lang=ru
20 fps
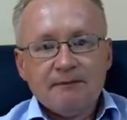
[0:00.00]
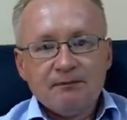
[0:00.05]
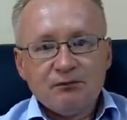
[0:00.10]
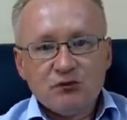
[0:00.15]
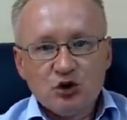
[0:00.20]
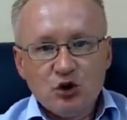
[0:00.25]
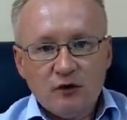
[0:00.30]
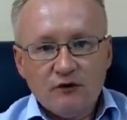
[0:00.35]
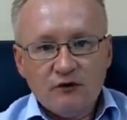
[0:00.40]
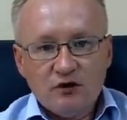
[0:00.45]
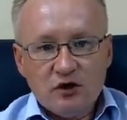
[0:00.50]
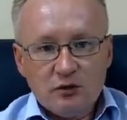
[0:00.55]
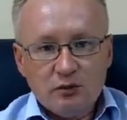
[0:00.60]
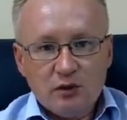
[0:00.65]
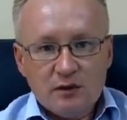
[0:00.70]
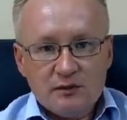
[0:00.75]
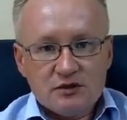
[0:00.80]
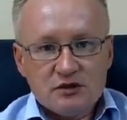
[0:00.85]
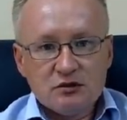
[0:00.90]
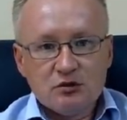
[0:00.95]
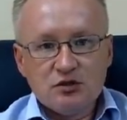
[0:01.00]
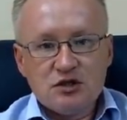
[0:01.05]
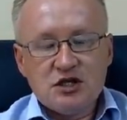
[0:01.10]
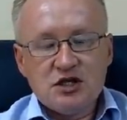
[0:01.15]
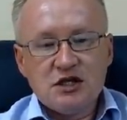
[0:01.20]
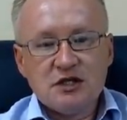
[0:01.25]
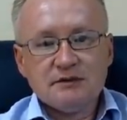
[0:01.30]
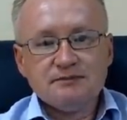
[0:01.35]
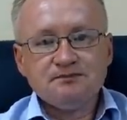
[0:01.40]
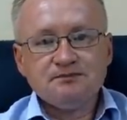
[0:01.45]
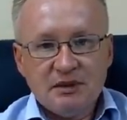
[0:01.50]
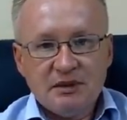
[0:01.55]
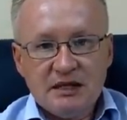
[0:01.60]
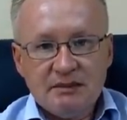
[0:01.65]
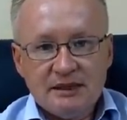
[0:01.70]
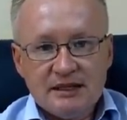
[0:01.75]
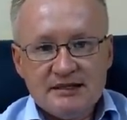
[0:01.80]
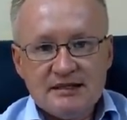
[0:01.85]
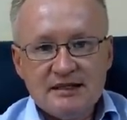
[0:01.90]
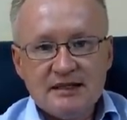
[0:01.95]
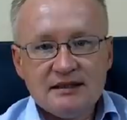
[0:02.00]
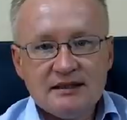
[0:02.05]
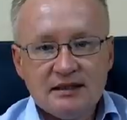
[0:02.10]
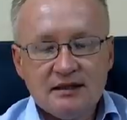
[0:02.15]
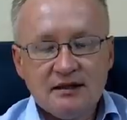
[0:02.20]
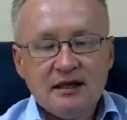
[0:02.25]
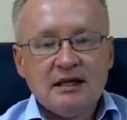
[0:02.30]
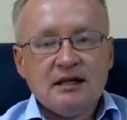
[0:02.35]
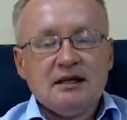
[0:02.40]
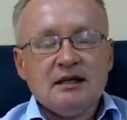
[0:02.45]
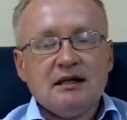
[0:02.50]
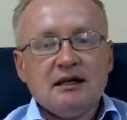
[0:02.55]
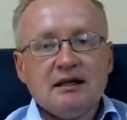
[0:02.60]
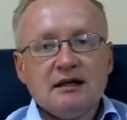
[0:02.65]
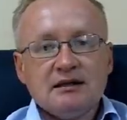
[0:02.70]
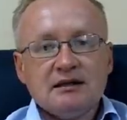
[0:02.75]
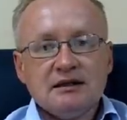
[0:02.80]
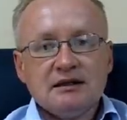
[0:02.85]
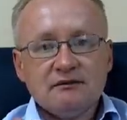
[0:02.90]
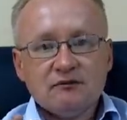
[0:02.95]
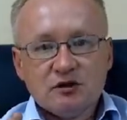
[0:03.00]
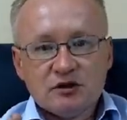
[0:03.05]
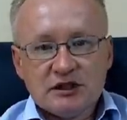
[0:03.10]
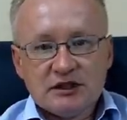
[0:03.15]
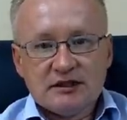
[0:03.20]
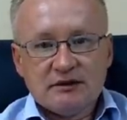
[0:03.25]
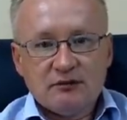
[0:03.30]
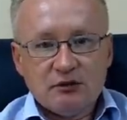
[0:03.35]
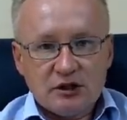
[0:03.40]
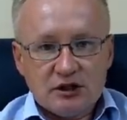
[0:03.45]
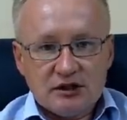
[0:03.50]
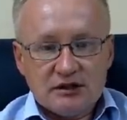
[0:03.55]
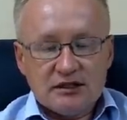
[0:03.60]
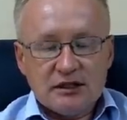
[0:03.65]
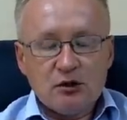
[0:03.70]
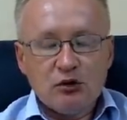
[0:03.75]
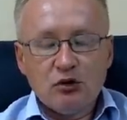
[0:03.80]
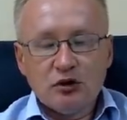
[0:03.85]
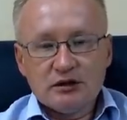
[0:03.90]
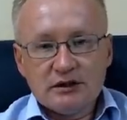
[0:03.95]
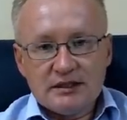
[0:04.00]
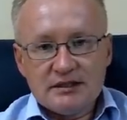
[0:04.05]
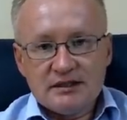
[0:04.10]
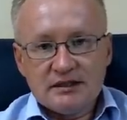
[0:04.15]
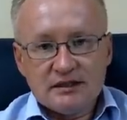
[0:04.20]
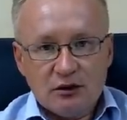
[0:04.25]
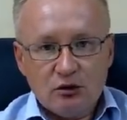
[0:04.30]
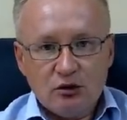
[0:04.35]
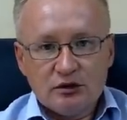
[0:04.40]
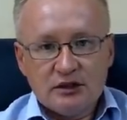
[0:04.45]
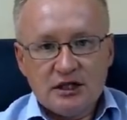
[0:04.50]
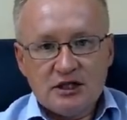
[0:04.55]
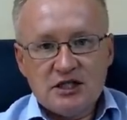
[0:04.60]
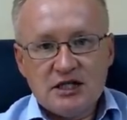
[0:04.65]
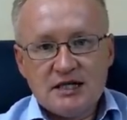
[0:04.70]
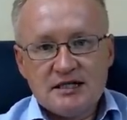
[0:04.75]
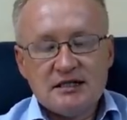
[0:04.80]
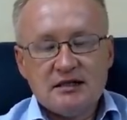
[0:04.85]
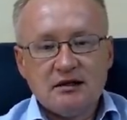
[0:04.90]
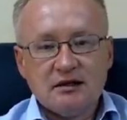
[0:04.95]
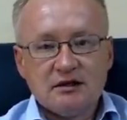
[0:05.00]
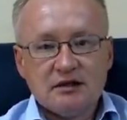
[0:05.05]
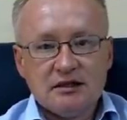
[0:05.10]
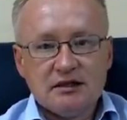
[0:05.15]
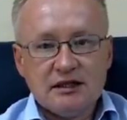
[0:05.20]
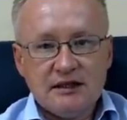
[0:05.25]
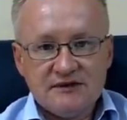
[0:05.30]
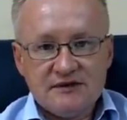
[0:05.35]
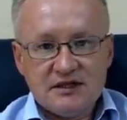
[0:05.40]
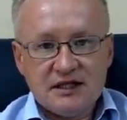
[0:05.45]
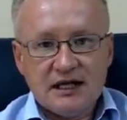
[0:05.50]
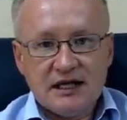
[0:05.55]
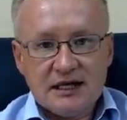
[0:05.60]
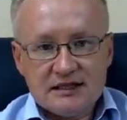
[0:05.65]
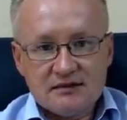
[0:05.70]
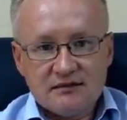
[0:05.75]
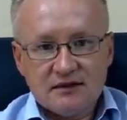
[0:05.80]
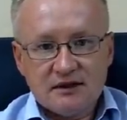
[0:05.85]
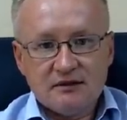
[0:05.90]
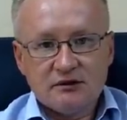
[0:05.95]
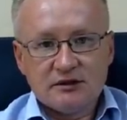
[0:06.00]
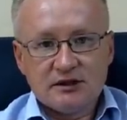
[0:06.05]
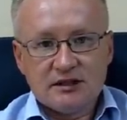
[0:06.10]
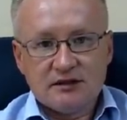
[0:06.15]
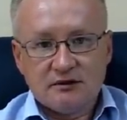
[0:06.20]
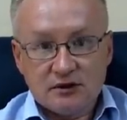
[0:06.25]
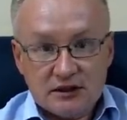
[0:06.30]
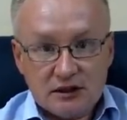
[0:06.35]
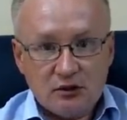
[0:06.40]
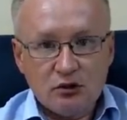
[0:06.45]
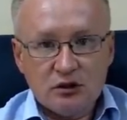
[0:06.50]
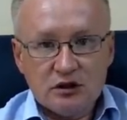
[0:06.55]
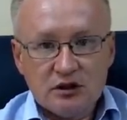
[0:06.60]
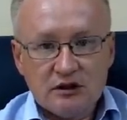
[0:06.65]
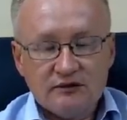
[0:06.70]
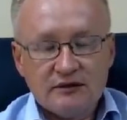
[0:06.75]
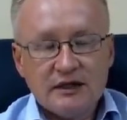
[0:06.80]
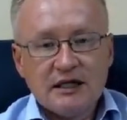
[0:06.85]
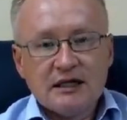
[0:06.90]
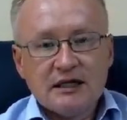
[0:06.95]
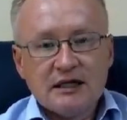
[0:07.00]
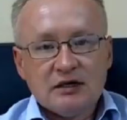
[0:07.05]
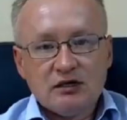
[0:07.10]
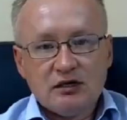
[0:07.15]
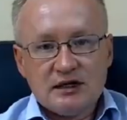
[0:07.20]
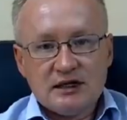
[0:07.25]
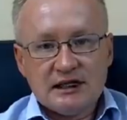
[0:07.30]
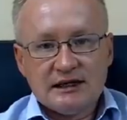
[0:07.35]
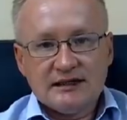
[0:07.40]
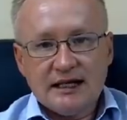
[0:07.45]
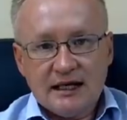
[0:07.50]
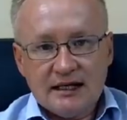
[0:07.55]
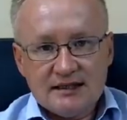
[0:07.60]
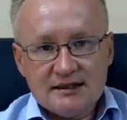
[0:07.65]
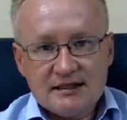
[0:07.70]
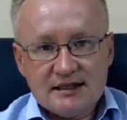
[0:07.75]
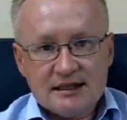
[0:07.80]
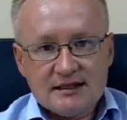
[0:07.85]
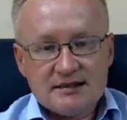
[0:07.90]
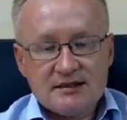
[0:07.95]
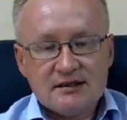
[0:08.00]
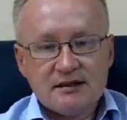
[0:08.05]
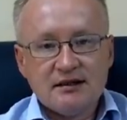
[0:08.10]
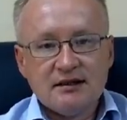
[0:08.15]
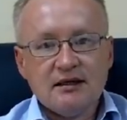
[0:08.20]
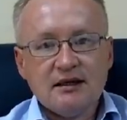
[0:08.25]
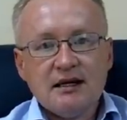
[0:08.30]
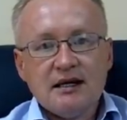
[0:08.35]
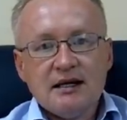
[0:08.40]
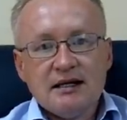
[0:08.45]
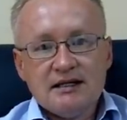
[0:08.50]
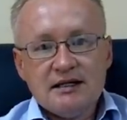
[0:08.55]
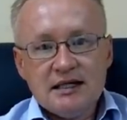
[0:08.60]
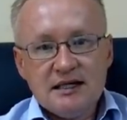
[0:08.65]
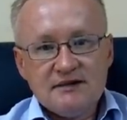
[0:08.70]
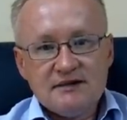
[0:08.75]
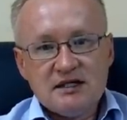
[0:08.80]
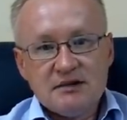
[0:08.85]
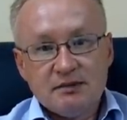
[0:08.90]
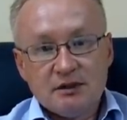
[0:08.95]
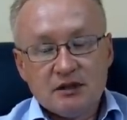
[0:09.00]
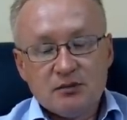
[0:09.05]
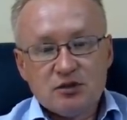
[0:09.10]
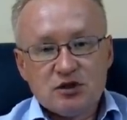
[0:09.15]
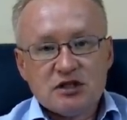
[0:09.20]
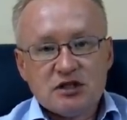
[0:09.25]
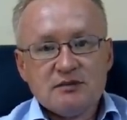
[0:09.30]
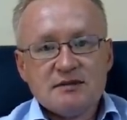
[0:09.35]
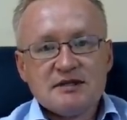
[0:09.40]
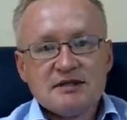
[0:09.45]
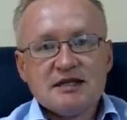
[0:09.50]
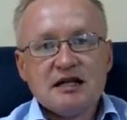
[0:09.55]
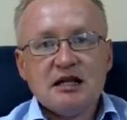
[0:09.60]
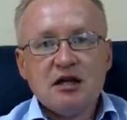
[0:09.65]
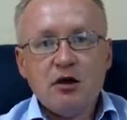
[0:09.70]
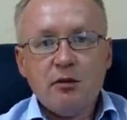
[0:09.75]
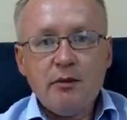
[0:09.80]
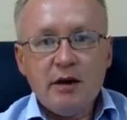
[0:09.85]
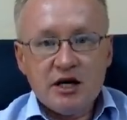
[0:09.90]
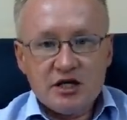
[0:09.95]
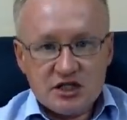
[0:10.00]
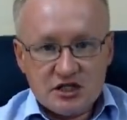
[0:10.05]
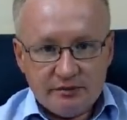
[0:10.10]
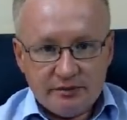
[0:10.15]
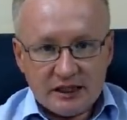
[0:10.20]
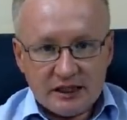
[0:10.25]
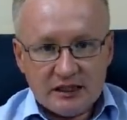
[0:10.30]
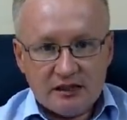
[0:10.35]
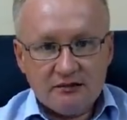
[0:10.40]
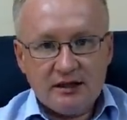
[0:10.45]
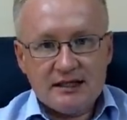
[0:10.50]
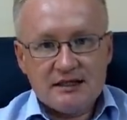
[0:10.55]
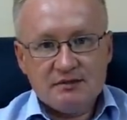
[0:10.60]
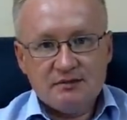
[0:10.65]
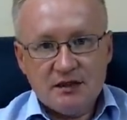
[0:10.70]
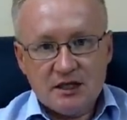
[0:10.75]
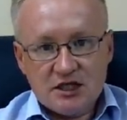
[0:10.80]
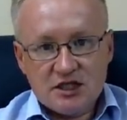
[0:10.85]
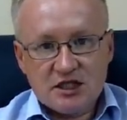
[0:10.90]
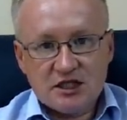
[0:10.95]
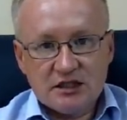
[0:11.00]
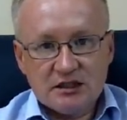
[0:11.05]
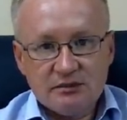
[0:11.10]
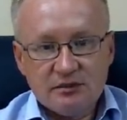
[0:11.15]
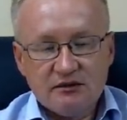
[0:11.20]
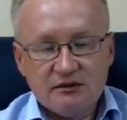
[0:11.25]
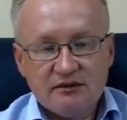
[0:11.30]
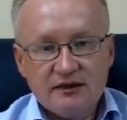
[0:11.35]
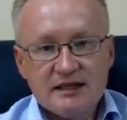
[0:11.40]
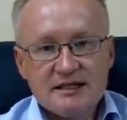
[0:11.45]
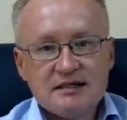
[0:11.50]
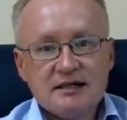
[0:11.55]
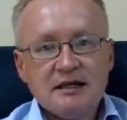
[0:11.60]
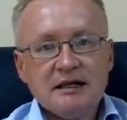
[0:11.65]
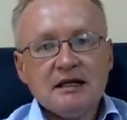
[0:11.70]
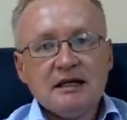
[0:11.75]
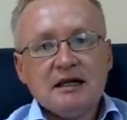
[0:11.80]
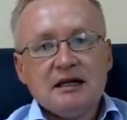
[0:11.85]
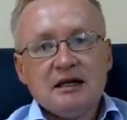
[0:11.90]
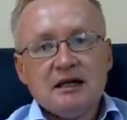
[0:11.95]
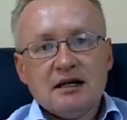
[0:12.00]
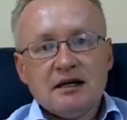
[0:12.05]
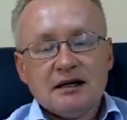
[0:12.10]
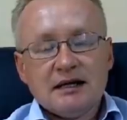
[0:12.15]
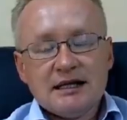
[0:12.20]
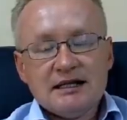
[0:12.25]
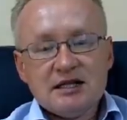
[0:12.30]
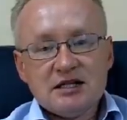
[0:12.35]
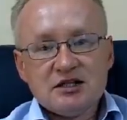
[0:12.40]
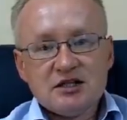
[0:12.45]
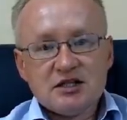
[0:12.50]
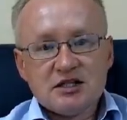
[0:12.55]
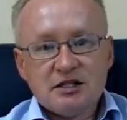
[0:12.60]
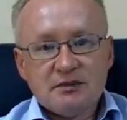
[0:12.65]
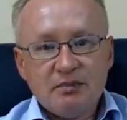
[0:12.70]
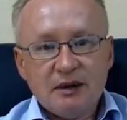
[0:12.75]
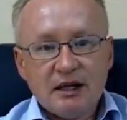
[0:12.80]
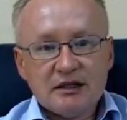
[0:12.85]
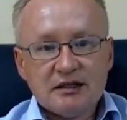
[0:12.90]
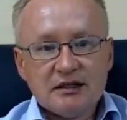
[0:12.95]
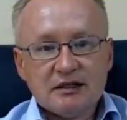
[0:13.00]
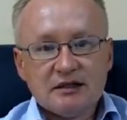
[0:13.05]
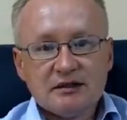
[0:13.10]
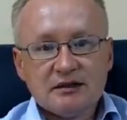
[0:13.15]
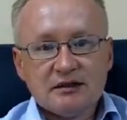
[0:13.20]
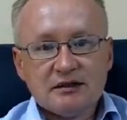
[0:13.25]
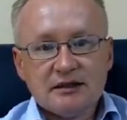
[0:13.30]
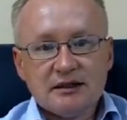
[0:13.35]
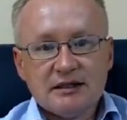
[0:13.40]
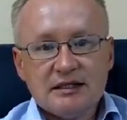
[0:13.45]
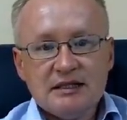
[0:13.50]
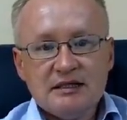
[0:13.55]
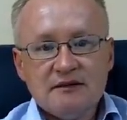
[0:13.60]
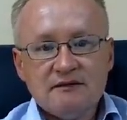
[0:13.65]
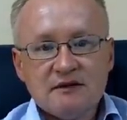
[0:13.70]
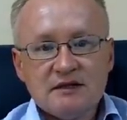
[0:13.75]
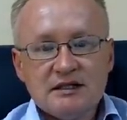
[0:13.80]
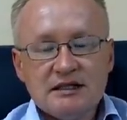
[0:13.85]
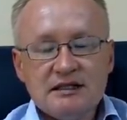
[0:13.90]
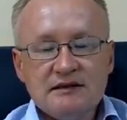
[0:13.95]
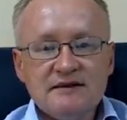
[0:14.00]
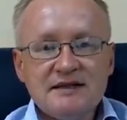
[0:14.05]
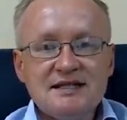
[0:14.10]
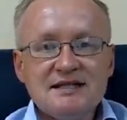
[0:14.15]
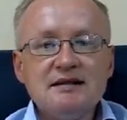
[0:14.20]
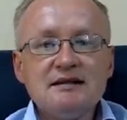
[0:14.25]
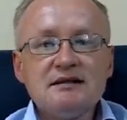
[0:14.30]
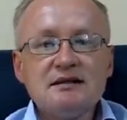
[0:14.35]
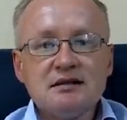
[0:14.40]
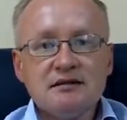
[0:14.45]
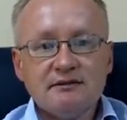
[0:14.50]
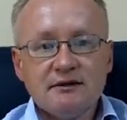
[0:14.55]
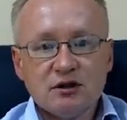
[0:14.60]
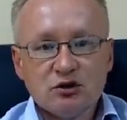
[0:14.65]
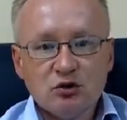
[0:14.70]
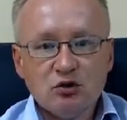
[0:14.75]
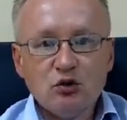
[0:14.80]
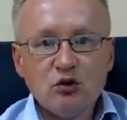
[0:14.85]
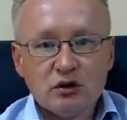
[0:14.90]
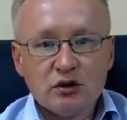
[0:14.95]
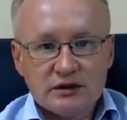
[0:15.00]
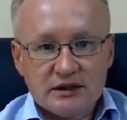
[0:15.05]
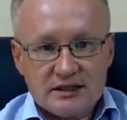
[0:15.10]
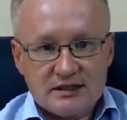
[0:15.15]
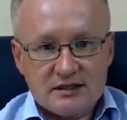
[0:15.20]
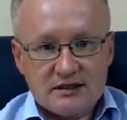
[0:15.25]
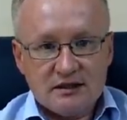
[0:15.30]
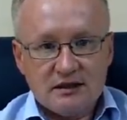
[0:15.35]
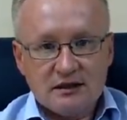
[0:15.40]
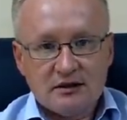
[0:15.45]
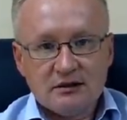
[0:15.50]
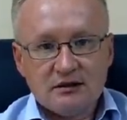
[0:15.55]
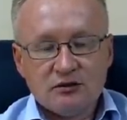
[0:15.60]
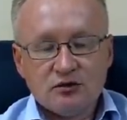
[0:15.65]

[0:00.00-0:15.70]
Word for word: Но в любом случае при падении а, вот этой вот доходности, доходной части от нефтегазовых вот этих вот доходов, то есть от реализации нефти, потому что мы стали ее меньше продавать, меньше добывать, а, конечно же, падают а, и в инвестиции в эту отрасль.